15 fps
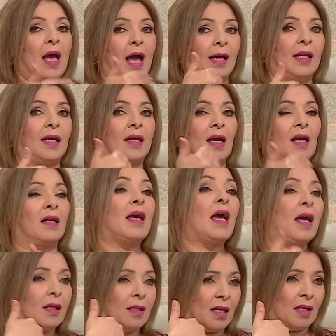انا
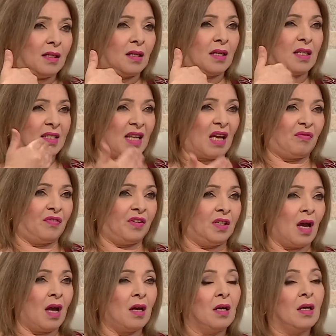كانني يعني كي
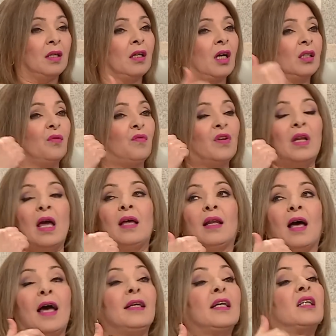صيفيه نخدم لا لا
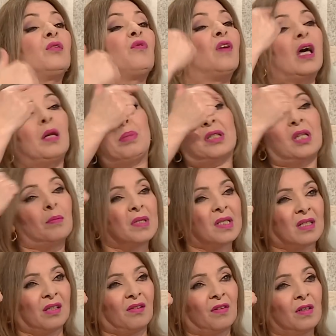انا نخدم في الغرب اكثر من
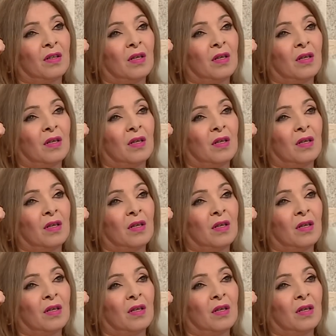الصيف